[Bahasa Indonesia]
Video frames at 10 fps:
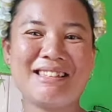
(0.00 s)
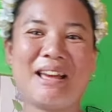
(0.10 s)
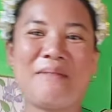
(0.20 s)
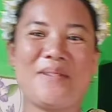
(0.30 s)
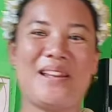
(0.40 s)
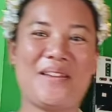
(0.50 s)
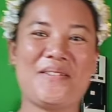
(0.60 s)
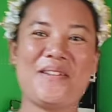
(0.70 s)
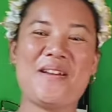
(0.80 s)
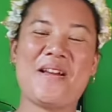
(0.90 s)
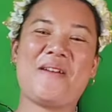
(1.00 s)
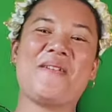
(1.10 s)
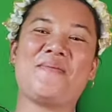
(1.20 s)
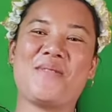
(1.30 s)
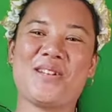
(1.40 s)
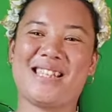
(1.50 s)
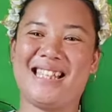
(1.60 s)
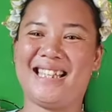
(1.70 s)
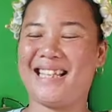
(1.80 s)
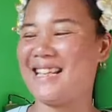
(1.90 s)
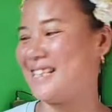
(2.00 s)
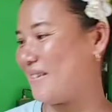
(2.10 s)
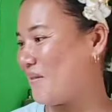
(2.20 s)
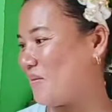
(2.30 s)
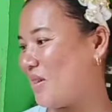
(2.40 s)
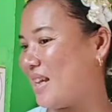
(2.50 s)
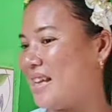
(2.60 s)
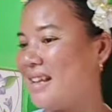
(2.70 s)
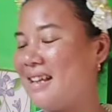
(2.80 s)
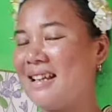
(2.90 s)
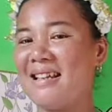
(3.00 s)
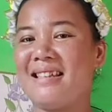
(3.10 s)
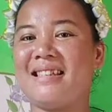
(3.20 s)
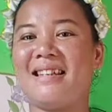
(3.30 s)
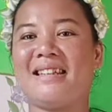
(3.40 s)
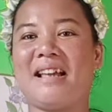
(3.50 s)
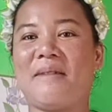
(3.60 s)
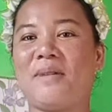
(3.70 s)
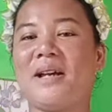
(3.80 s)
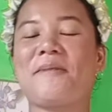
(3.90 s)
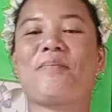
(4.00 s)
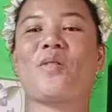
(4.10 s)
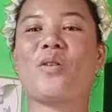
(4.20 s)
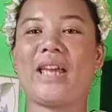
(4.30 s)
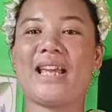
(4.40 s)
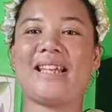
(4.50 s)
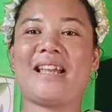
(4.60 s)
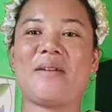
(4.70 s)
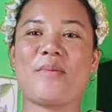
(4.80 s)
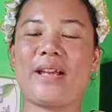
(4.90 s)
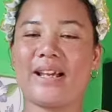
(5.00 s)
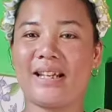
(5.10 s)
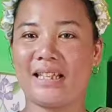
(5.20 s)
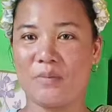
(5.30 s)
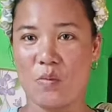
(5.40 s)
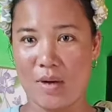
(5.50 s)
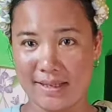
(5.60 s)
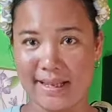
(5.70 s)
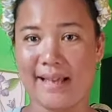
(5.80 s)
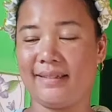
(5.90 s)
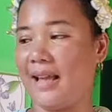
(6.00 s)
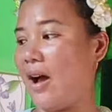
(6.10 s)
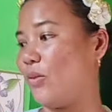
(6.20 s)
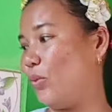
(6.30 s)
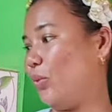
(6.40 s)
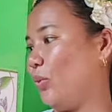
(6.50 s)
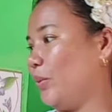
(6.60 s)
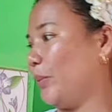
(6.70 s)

sambil emosi tadi sama Ila jadi tak apalah oke kita abaikan kita memasak tahu